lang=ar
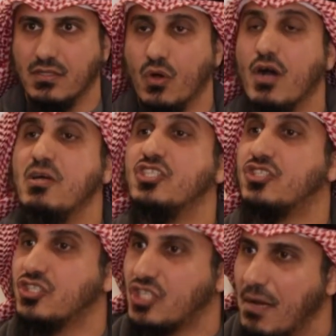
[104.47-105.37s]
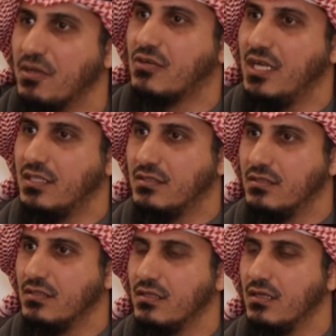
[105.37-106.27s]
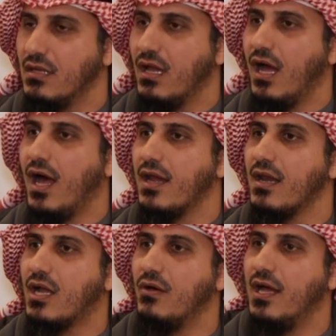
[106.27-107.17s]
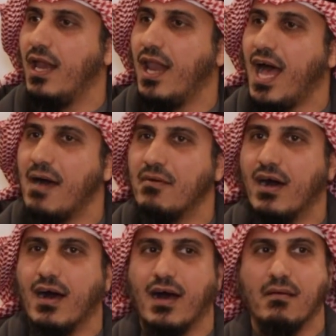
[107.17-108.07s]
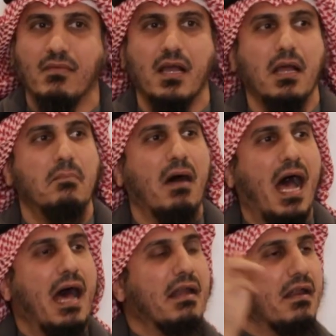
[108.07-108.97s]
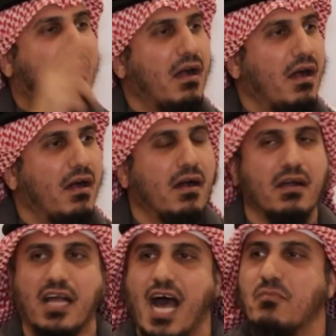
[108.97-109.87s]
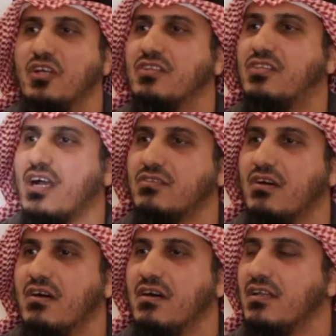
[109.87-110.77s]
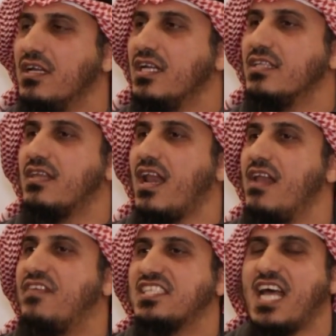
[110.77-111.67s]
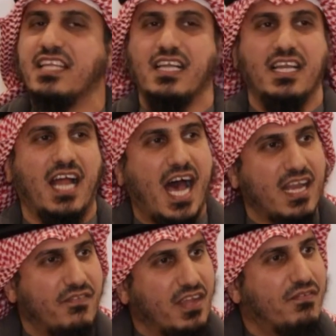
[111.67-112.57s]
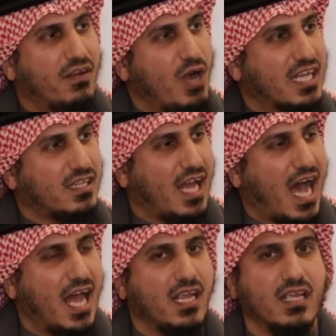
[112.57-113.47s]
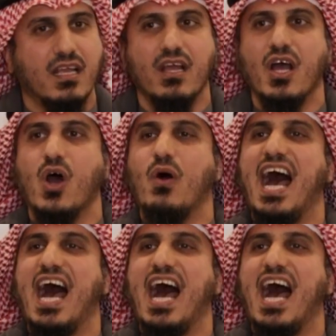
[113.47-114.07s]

هو مجلس الشعب الكويتي حركوا إعلامهم ما حركوه قاموا ينتقدون ترى الفساد اللي نعاني فيه في الوقت الحالي هو